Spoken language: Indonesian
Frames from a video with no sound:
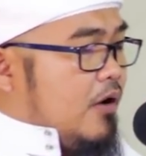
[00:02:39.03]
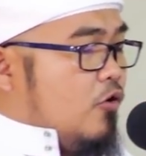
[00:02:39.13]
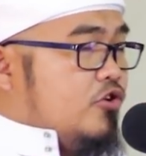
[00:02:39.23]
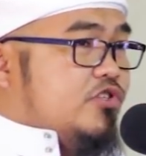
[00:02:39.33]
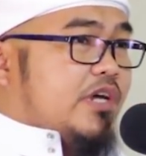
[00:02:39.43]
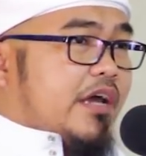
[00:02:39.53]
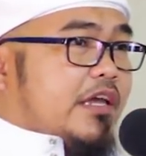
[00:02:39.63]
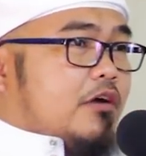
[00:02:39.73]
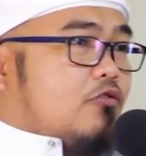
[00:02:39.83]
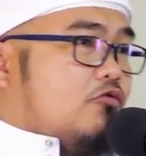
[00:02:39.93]
hujah
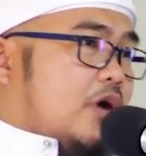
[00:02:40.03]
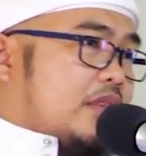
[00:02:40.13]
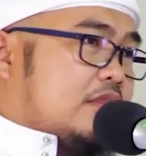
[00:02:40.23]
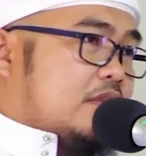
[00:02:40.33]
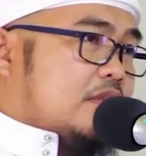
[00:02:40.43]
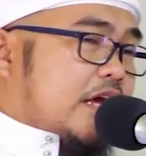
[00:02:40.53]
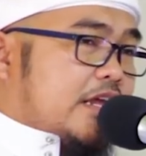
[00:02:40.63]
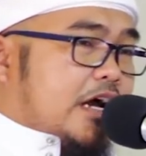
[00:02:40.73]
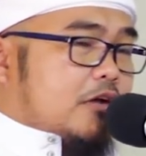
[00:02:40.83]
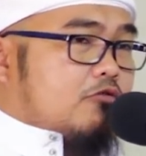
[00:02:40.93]
yang kuat dari
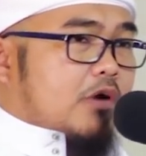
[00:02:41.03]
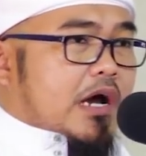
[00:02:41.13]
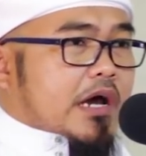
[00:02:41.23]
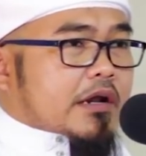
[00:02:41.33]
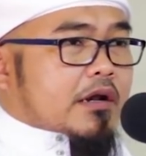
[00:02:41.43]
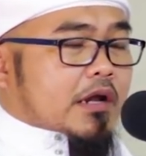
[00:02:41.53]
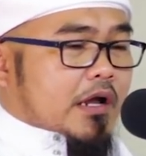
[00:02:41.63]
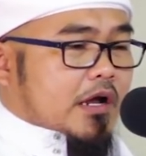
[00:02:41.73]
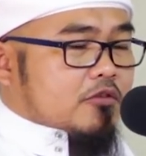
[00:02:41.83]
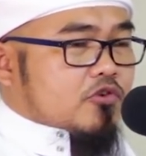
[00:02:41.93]
Al-Quran
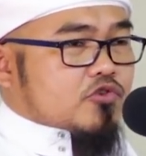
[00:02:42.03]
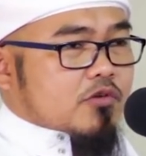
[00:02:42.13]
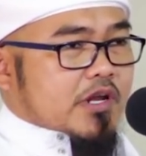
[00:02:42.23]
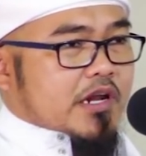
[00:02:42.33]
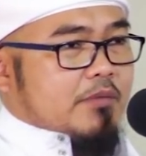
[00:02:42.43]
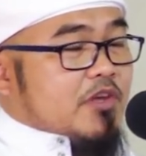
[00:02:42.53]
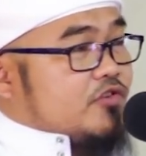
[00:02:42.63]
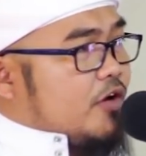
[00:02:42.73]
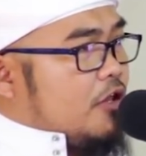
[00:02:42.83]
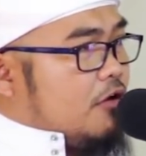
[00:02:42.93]
atau sunnah Nabi
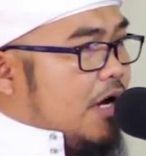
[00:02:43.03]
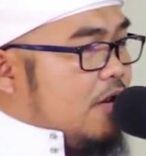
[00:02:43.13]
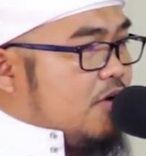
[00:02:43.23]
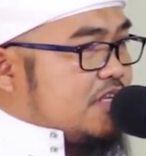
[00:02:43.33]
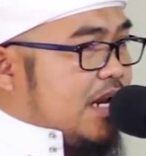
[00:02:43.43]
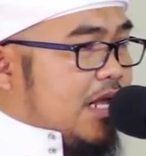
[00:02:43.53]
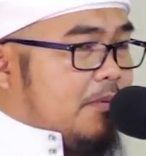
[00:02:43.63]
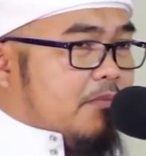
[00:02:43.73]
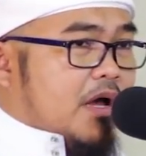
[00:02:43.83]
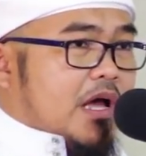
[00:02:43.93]
Sallallahu Alaihi
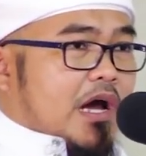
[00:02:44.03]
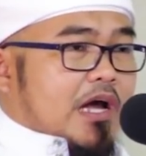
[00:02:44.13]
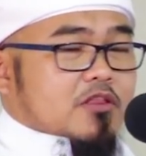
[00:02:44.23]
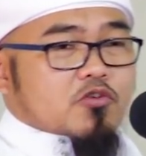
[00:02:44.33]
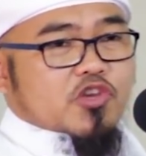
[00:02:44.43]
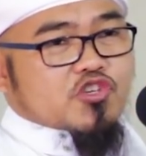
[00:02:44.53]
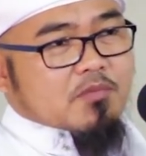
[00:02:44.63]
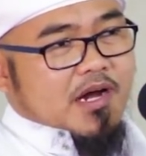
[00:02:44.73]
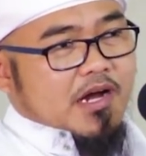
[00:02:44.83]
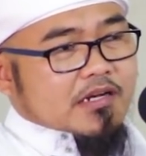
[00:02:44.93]
Wasallam atau
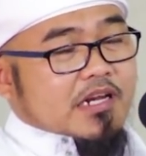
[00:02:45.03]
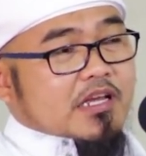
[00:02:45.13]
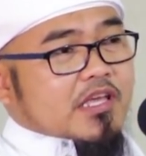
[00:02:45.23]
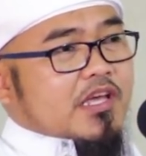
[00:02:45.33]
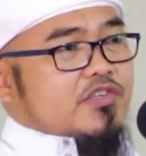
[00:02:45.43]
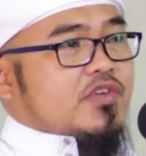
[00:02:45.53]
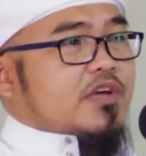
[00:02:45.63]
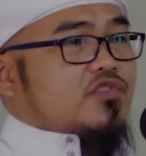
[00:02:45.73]
ijma dan qiyas yang